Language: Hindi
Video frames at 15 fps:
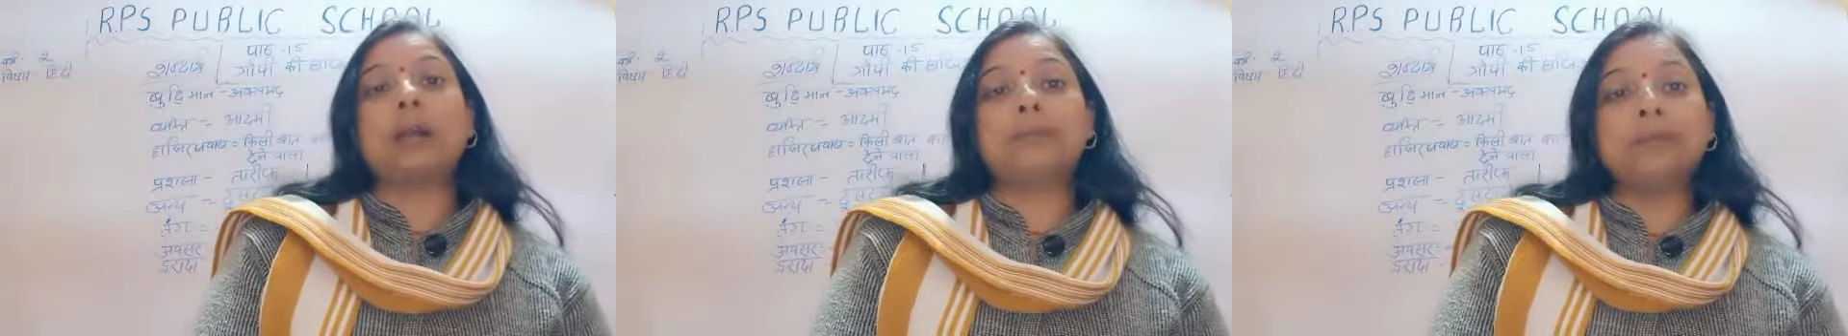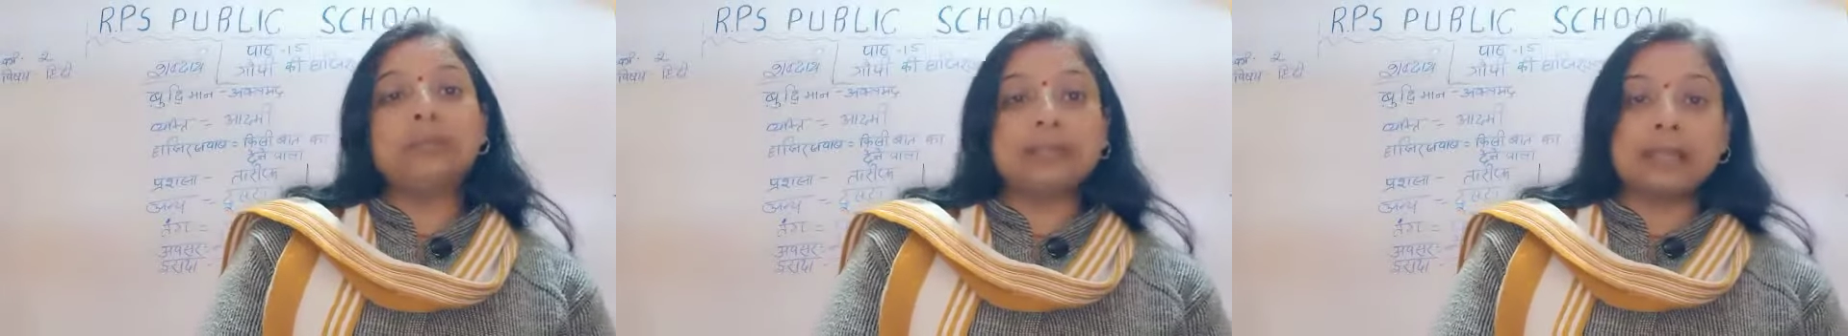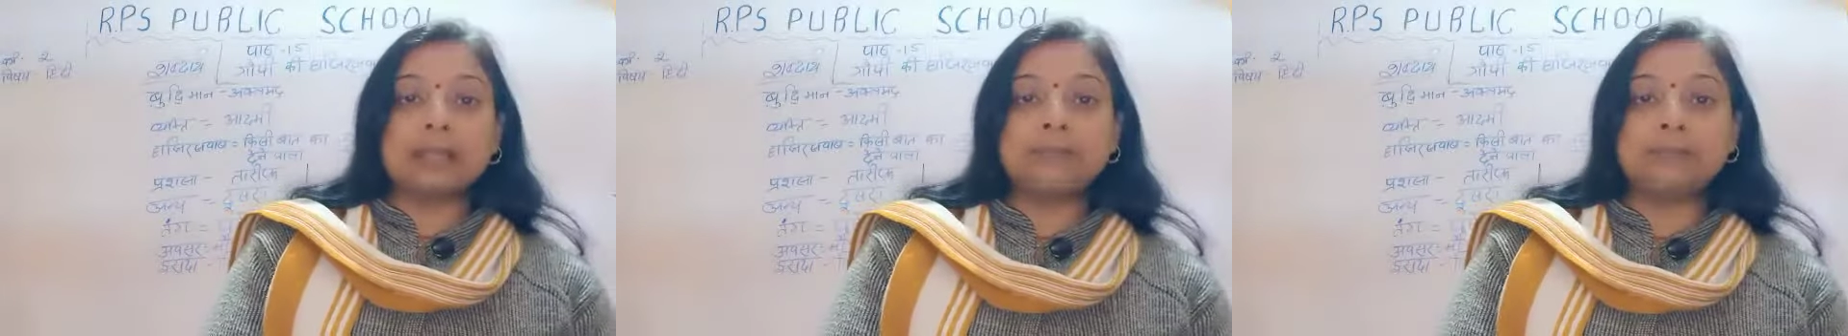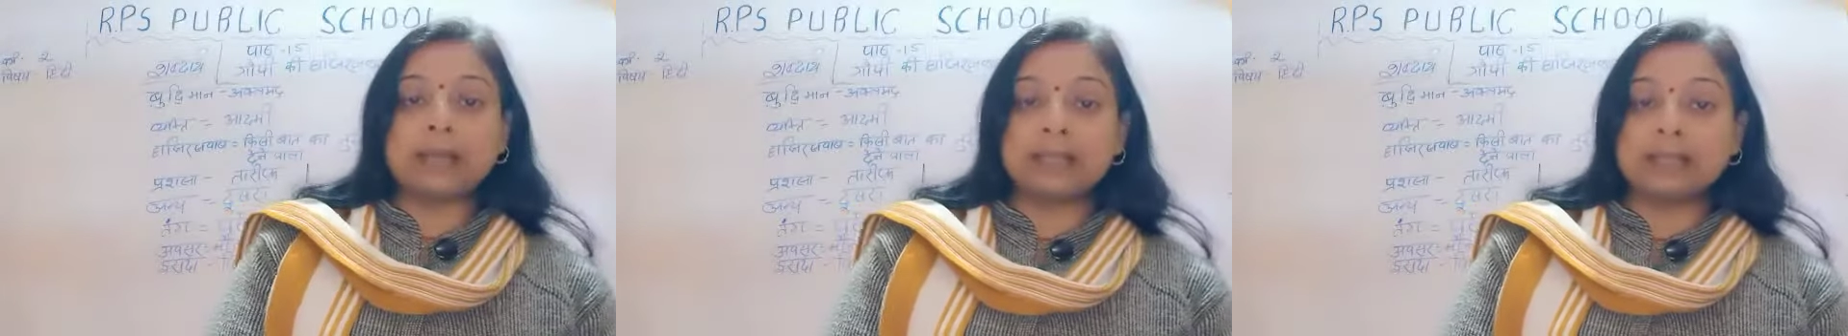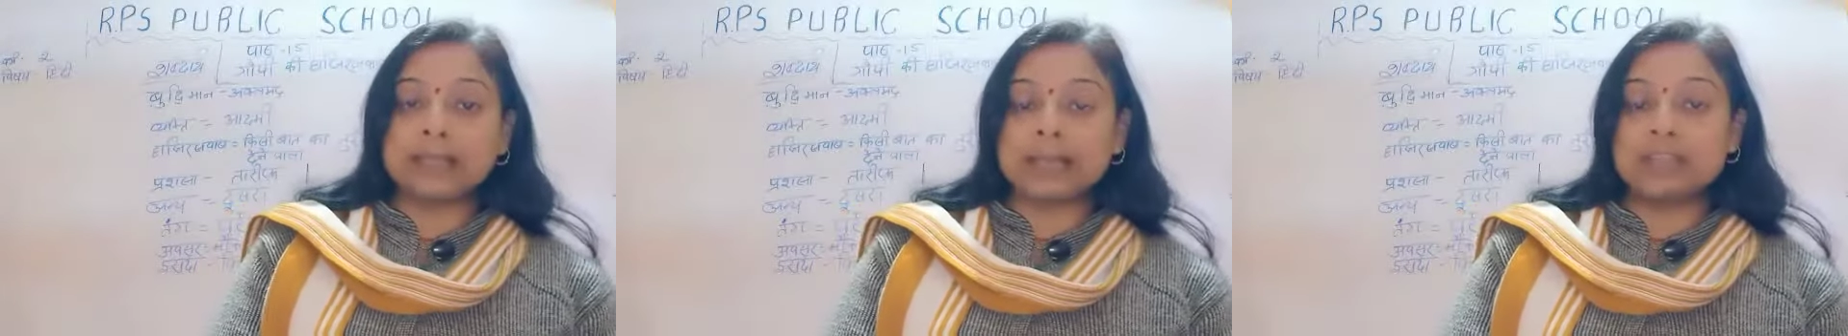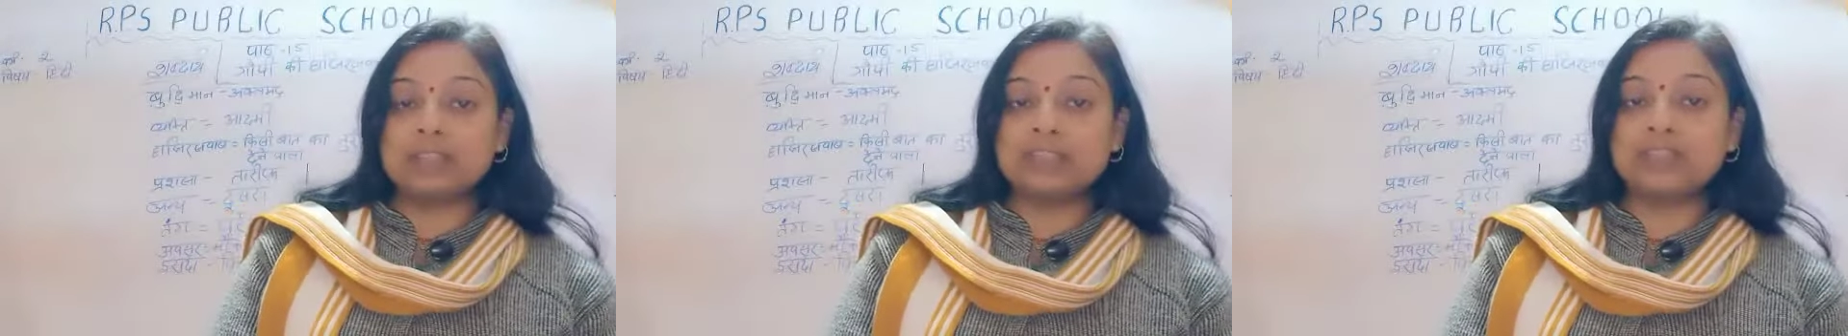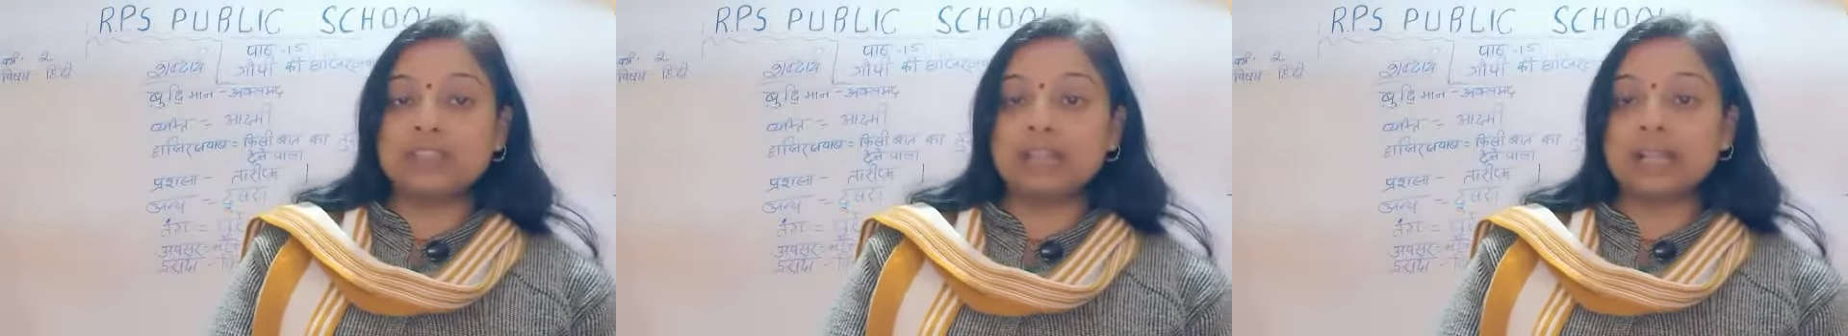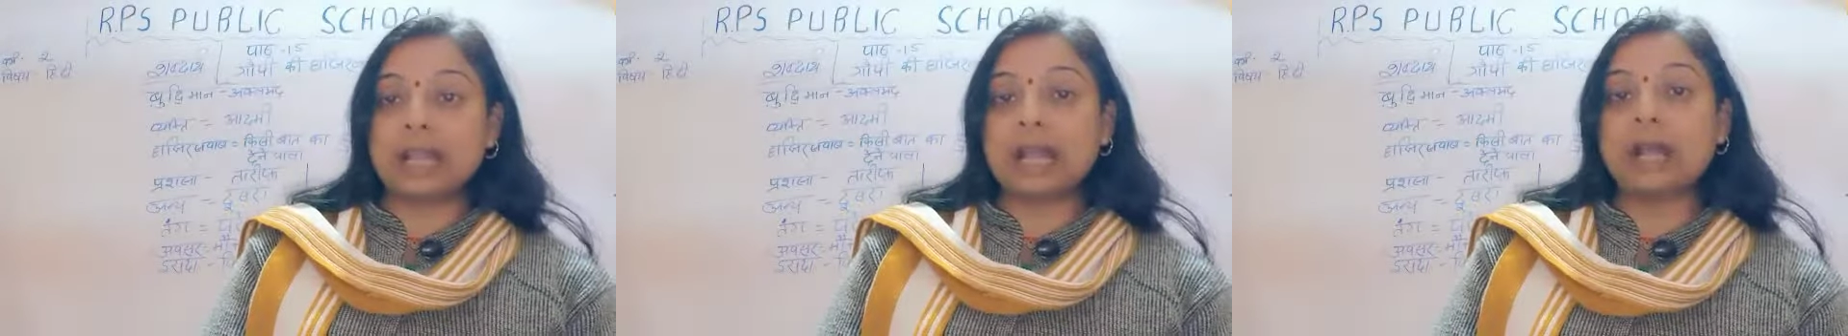आपकी तरफ तारीफ
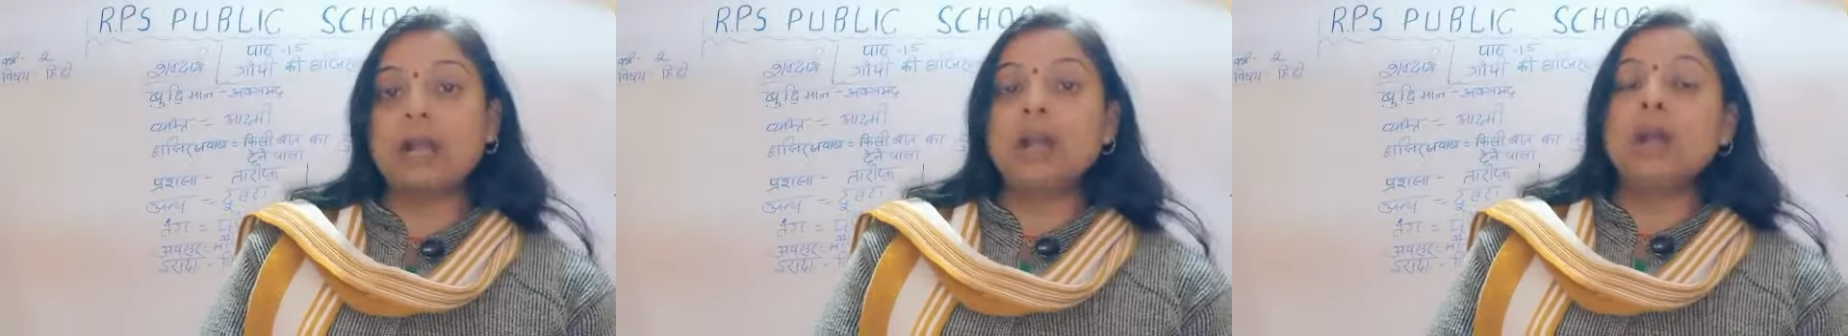करेगा